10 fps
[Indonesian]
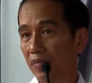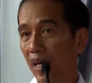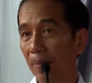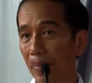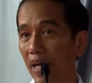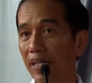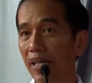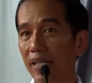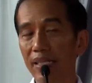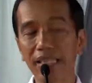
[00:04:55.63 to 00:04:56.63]
apa
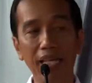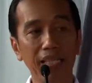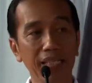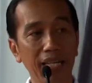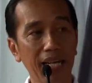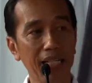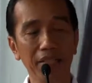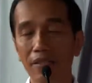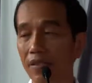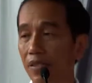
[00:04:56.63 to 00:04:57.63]
yang kita inginkan
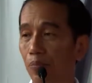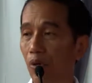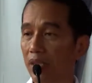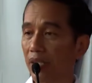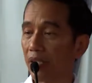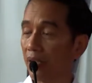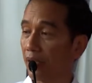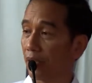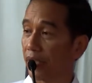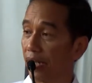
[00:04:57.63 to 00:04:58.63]
sebuah
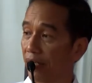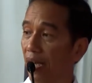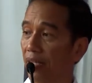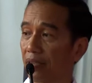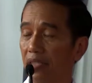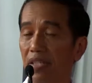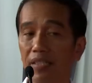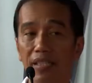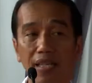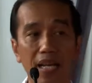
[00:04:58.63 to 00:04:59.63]
desa yang
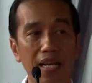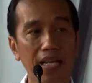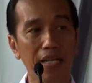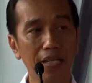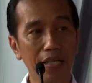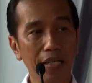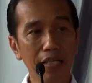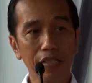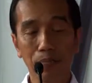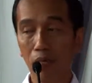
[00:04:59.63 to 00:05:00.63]
sejahtera,
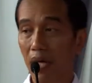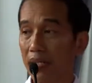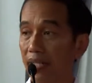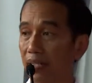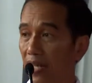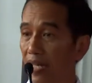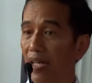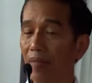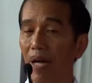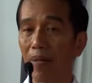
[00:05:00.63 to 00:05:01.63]
sebuah desa
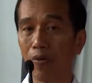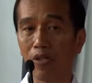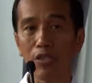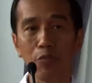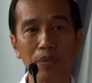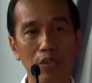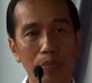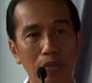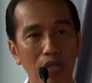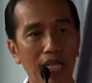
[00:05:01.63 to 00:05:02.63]
yang makmur itu
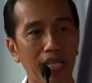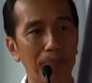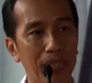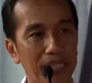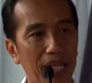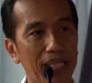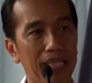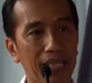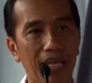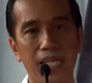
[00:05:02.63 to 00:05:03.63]
betul-betul akan bisa
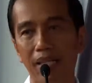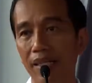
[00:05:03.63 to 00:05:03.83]
kita